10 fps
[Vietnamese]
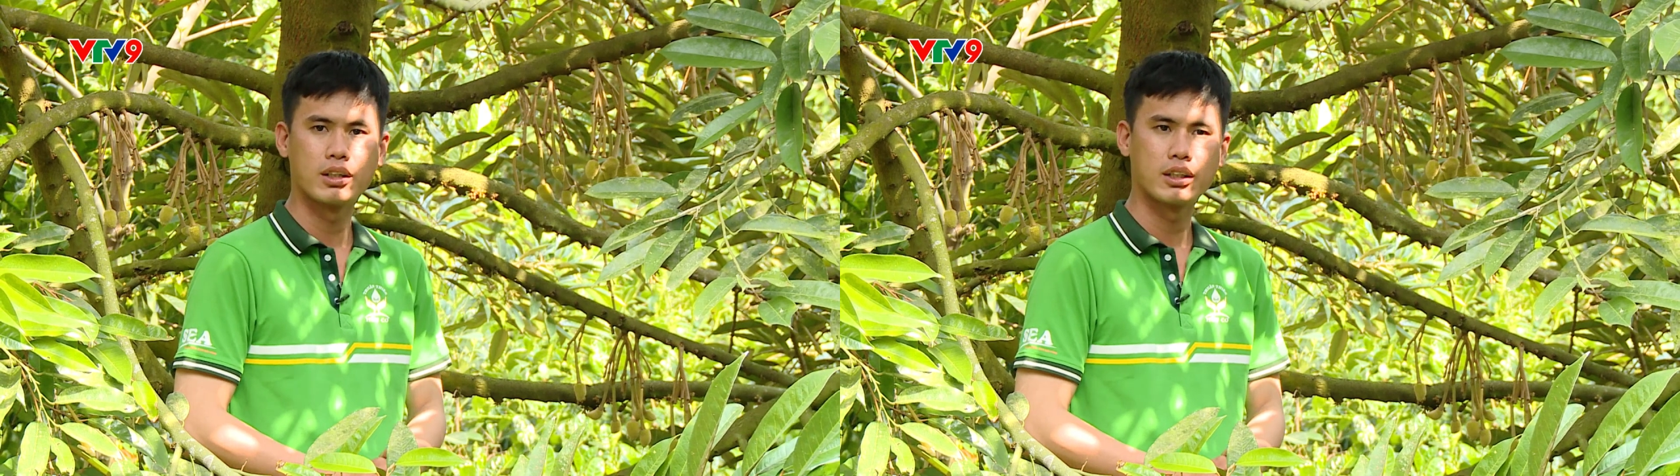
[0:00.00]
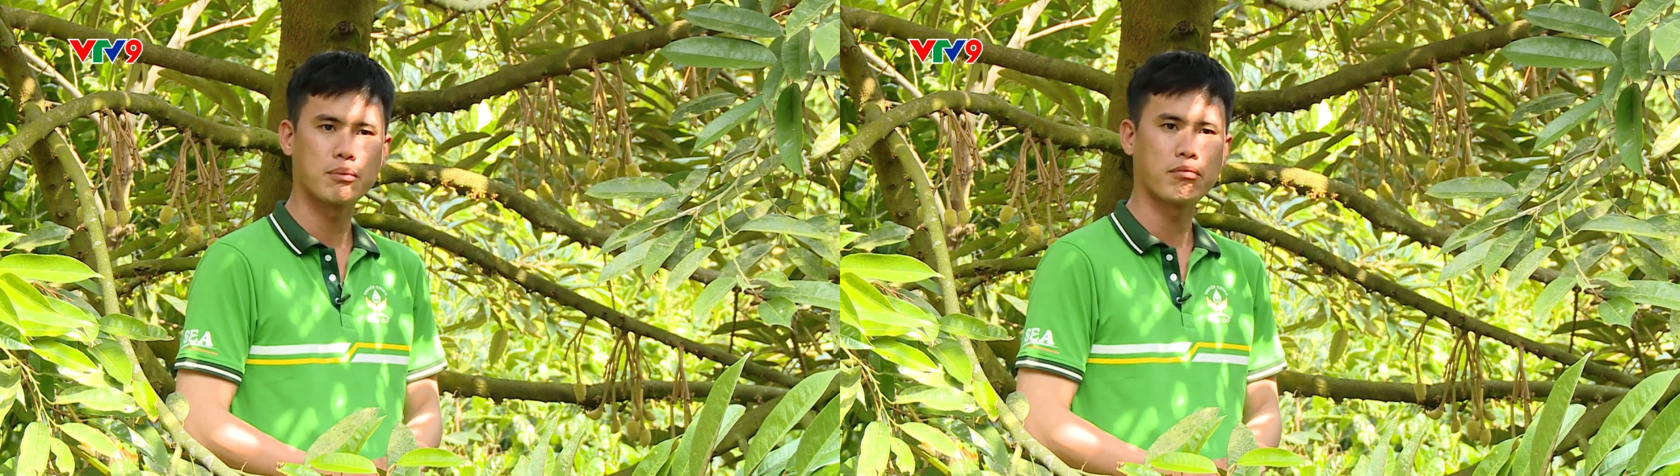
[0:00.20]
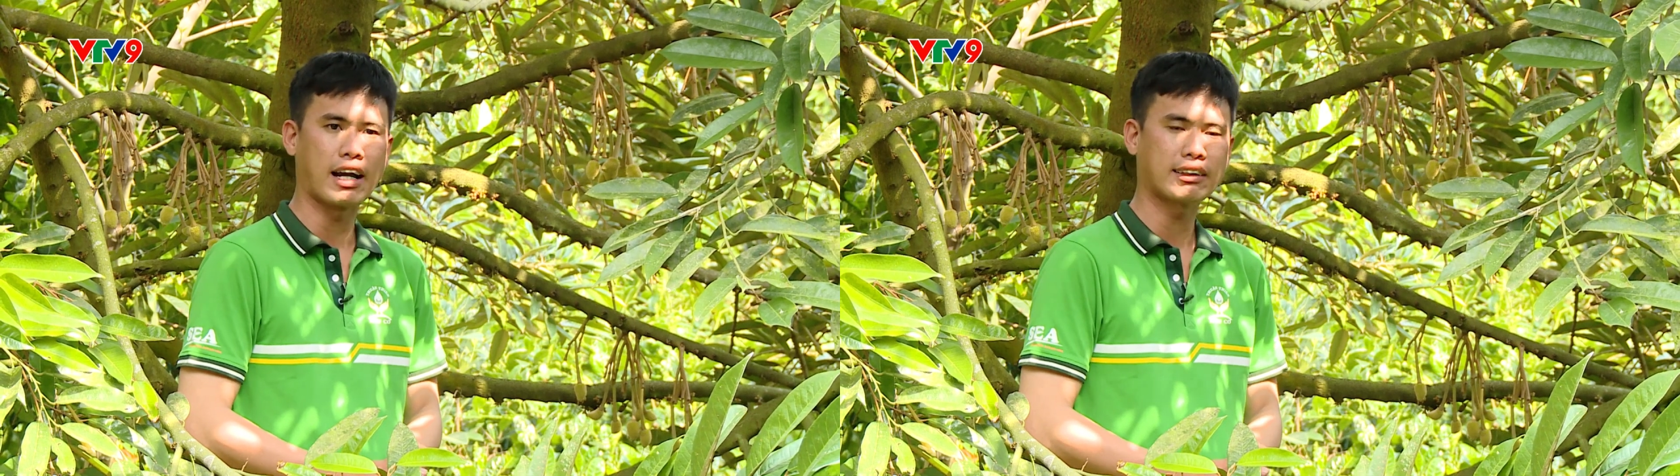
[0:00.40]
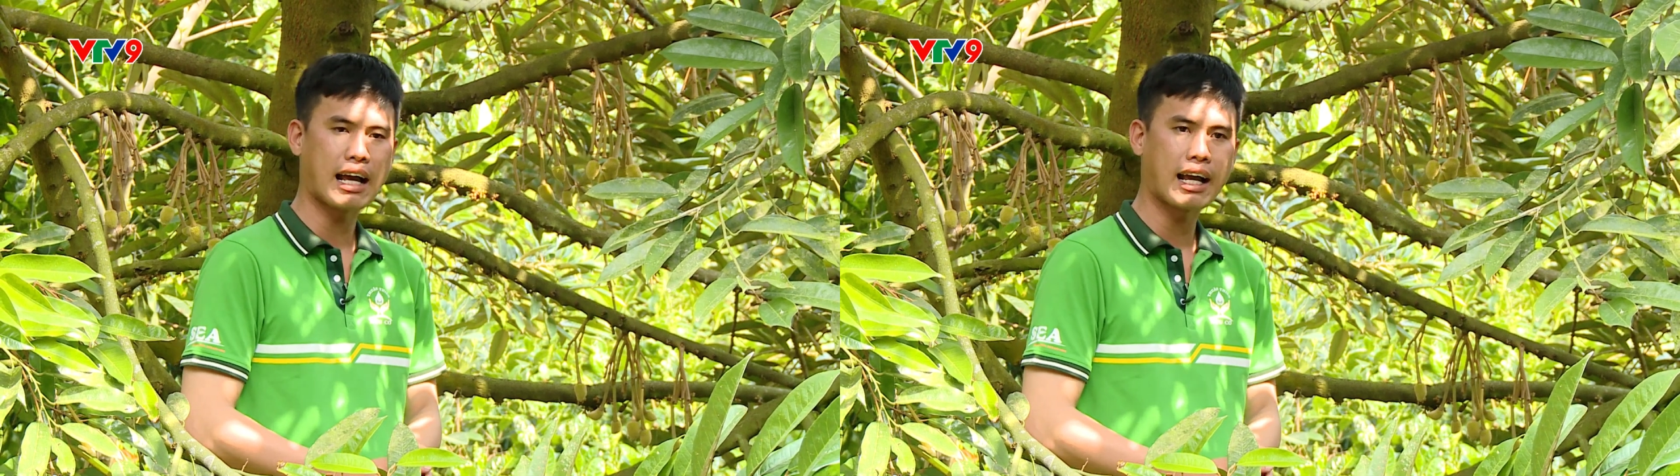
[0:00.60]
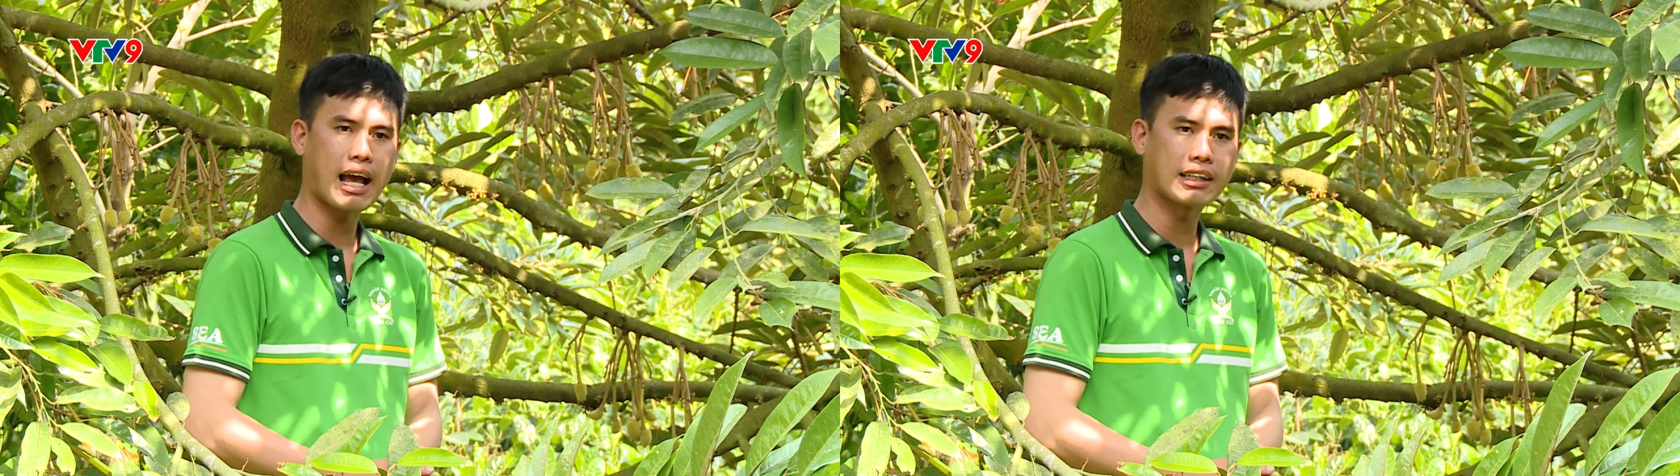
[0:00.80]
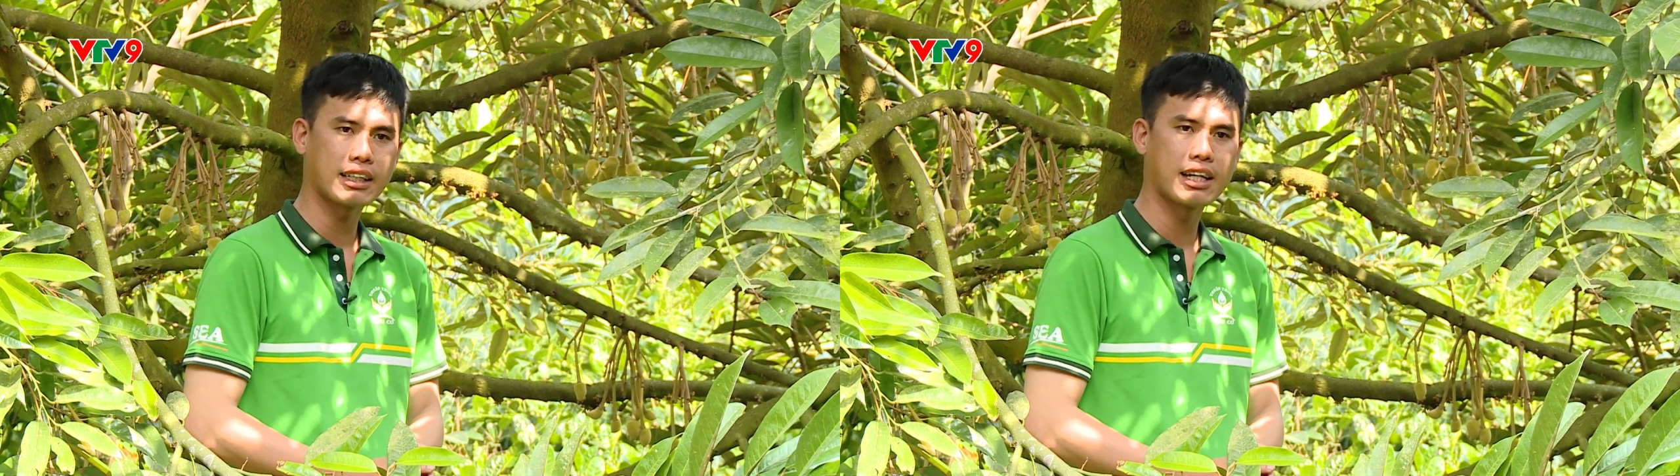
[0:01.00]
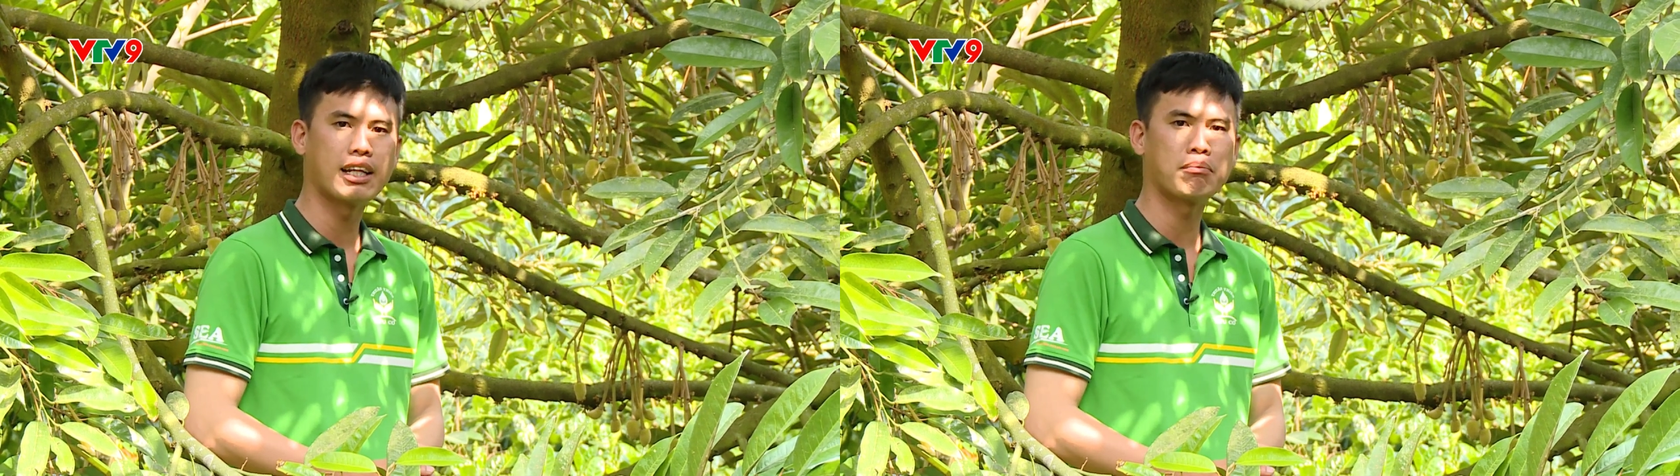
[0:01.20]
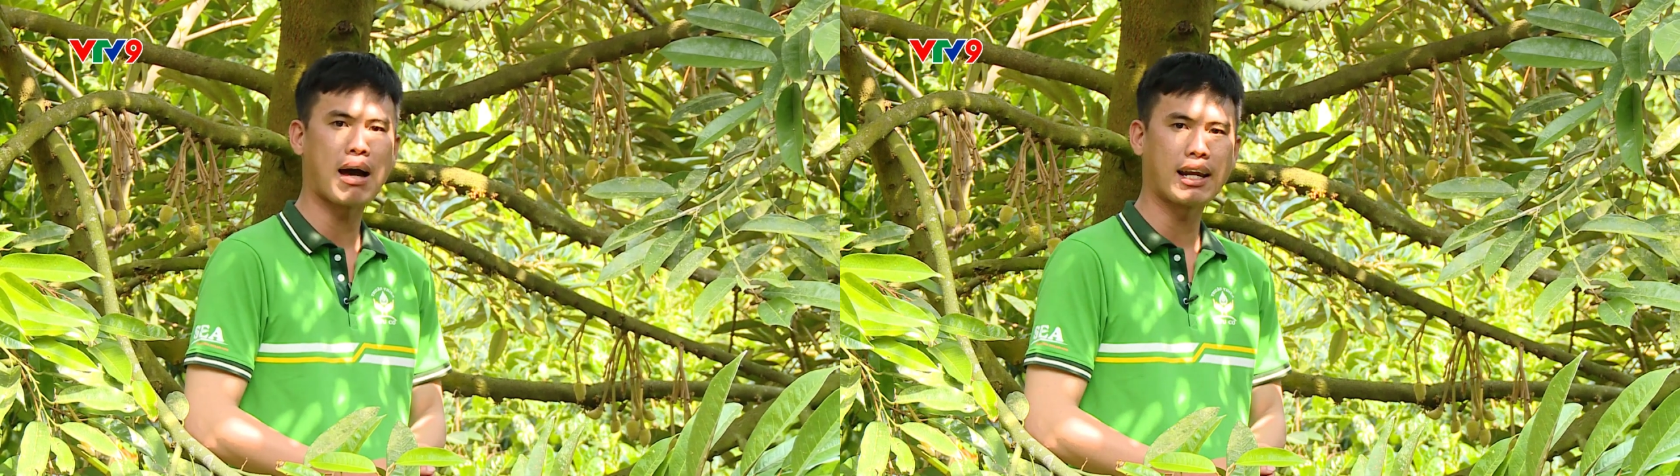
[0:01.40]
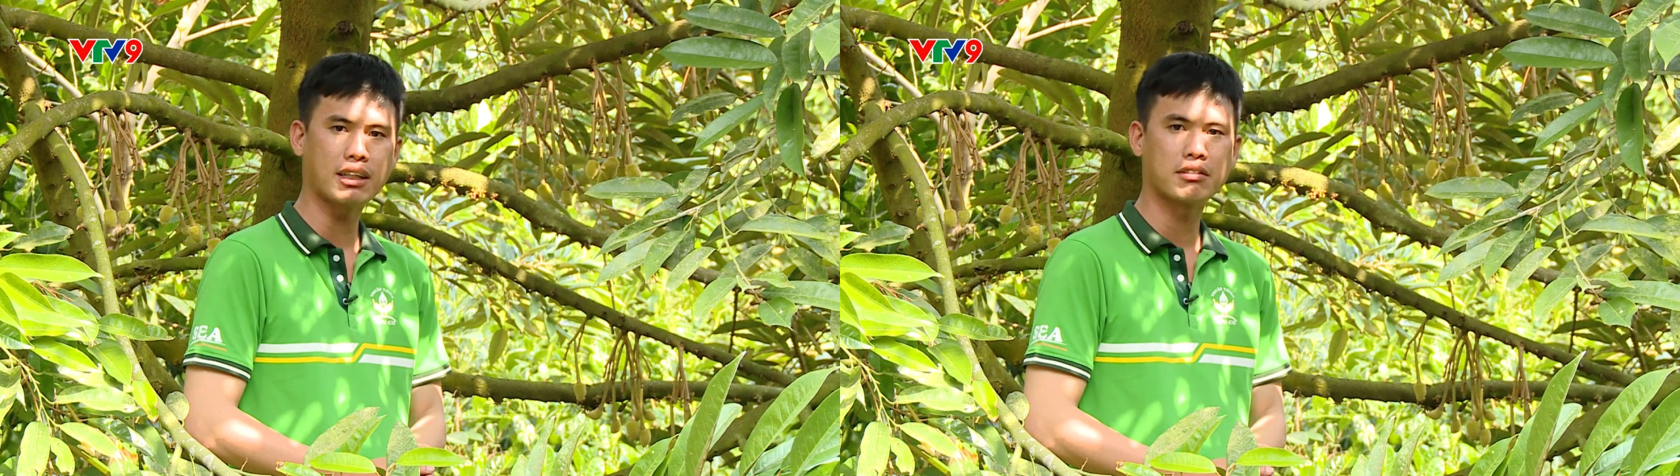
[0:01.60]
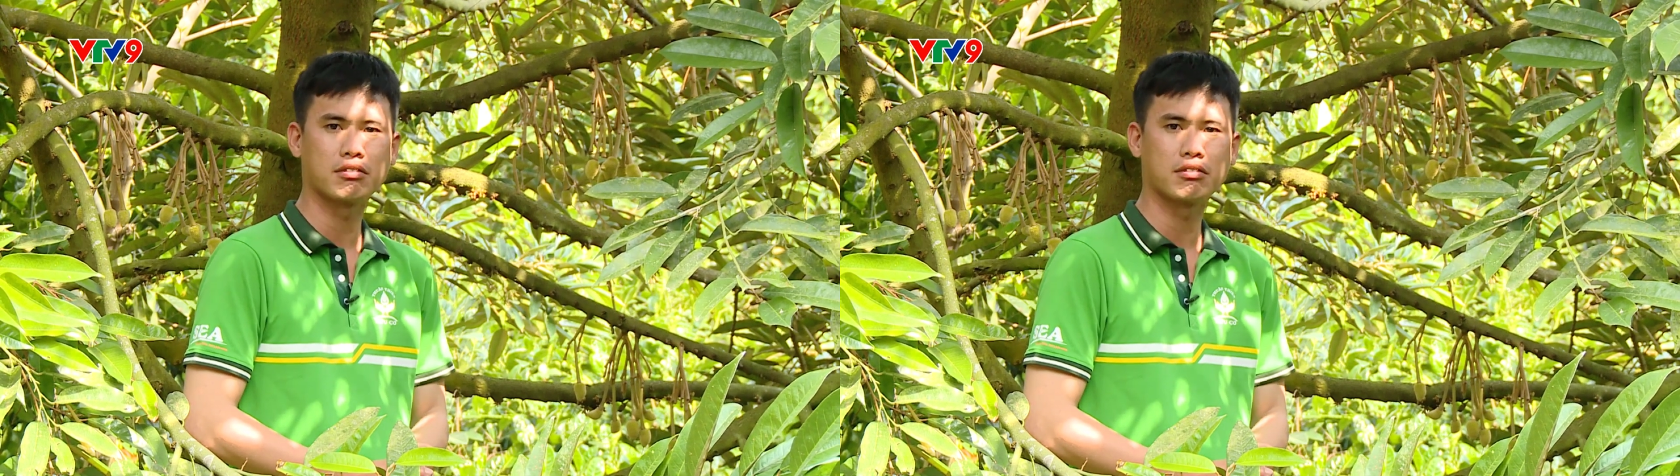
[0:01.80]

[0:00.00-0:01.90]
nhưng phải tăng si lên 3 lít